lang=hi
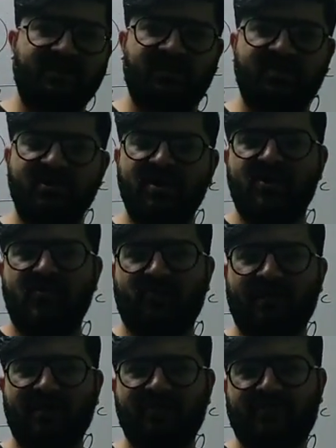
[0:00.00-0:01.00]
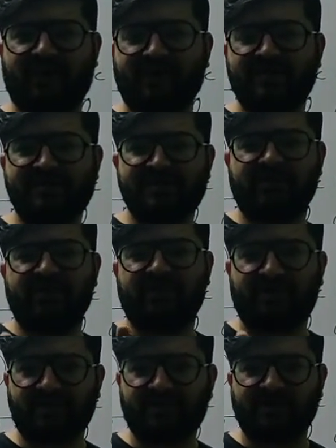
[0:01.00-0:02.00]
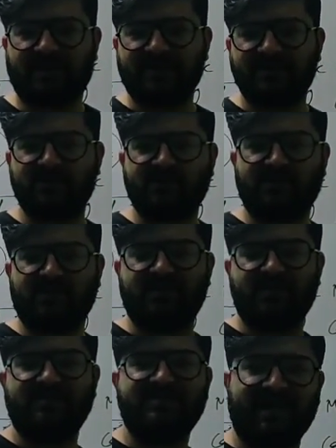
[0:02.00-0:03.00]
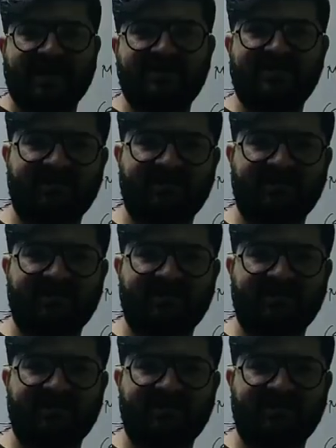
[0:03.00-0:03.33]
आपको वाई मैग्नीशियम रिबन हैज टू बी रब विथ सैंड